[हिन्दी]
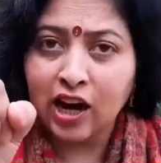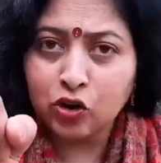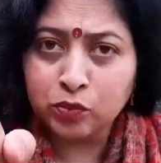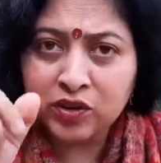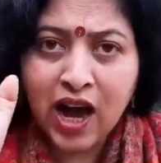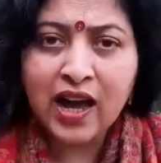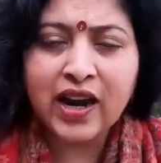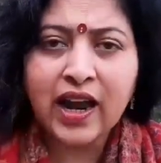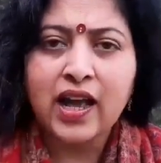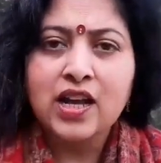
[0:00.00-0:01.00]

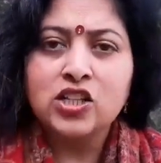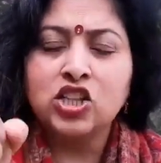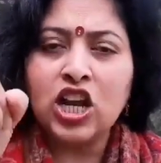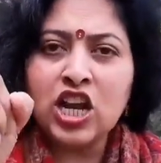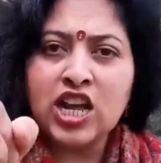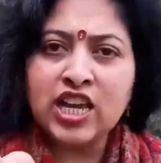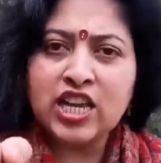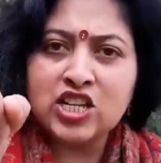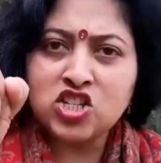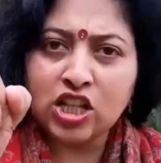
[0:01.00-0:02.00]
दारोमदार है
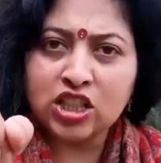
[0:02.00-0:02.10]
दिल्ली की